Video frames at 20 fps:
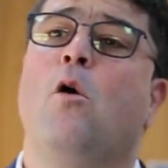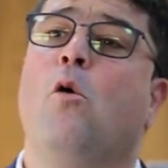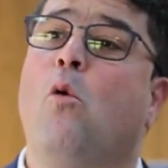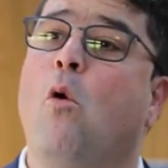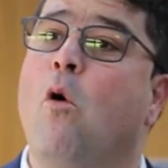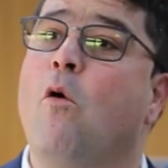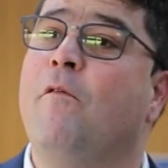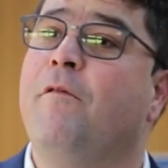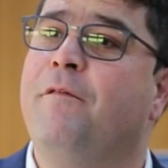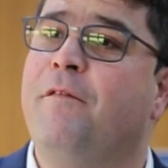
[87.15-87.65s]

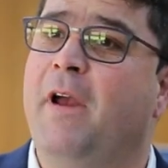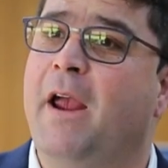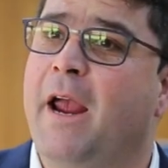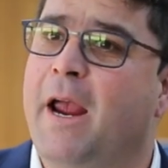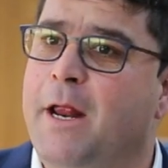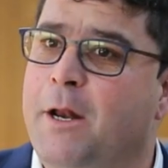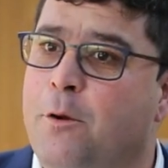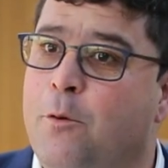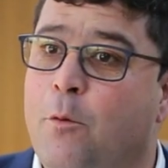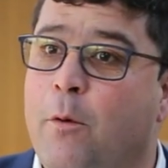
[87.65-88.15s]

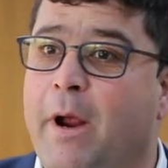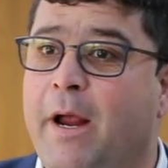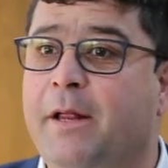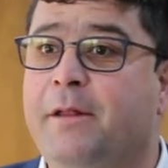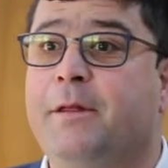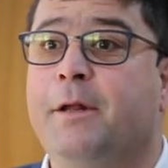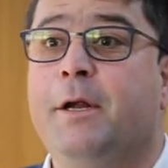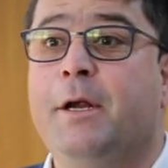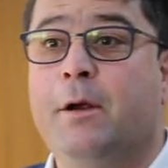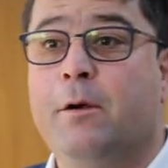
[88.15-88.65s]
convênio
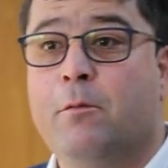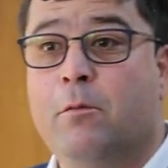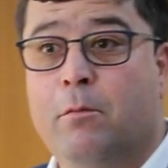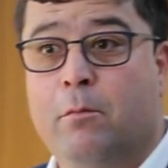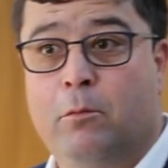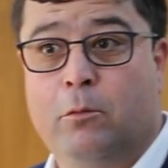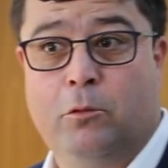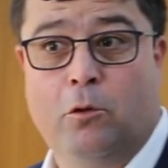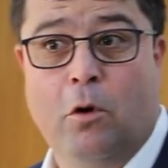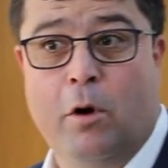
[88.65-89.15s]
entre
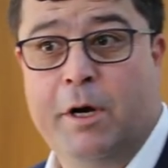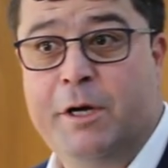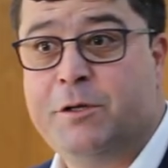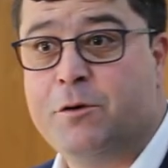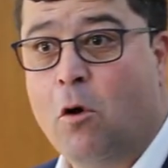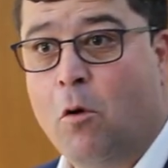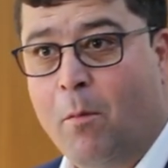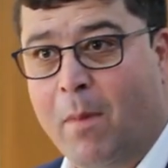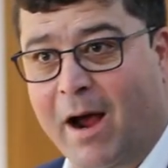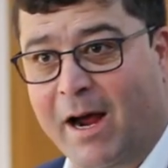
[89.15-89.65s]
dois
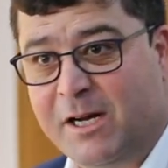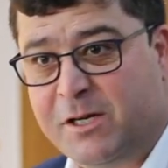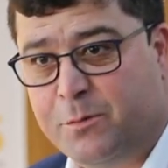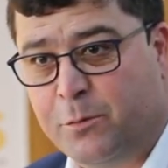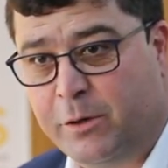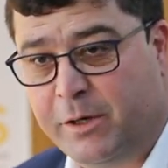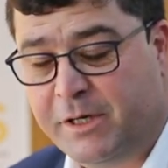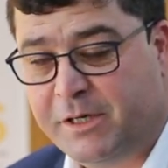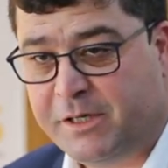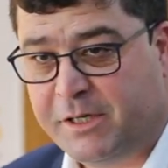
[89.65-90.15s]
ou mais
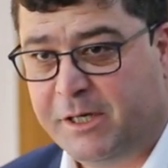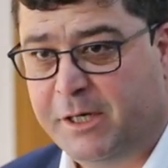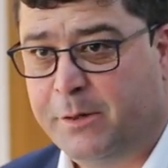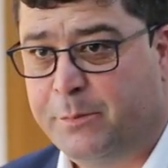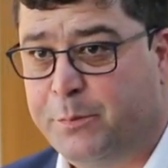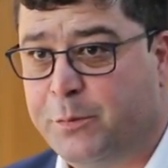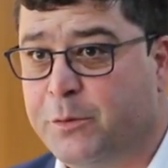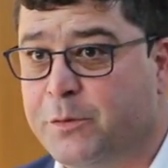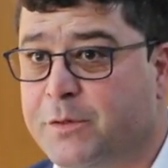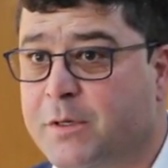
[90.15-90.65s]

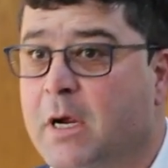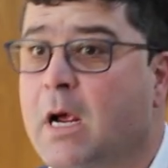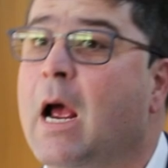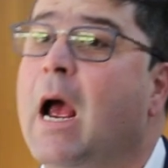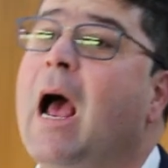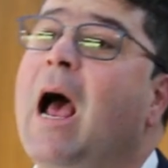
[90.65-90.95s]
municípios,